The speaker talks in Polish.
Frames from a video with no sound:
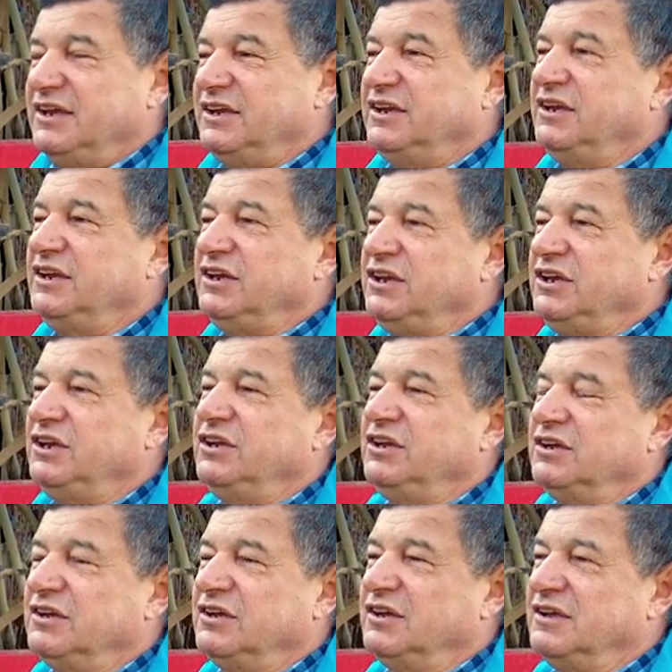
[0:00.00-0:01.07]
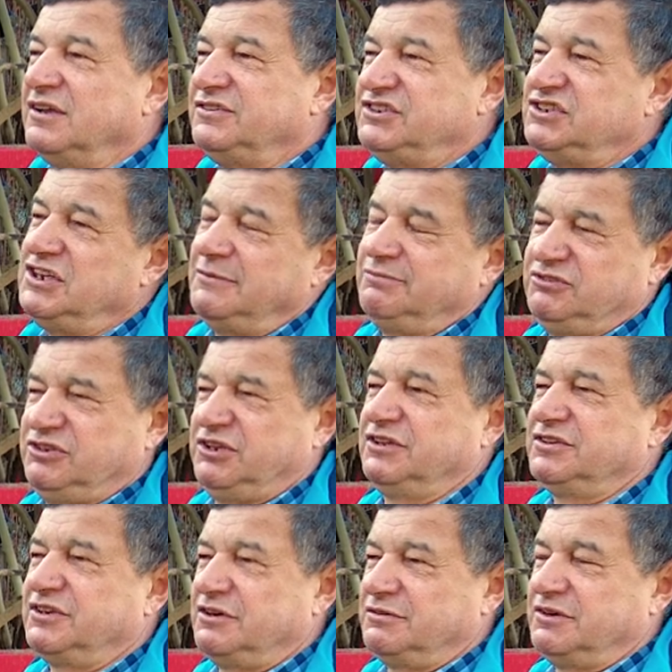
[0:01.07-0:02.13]
i, I, e, dzisiaj przy tych
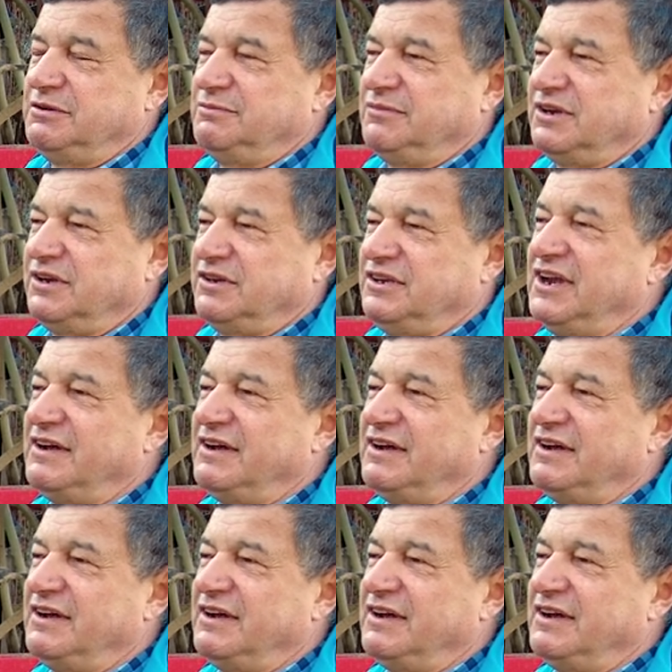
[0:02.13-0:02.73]
drogich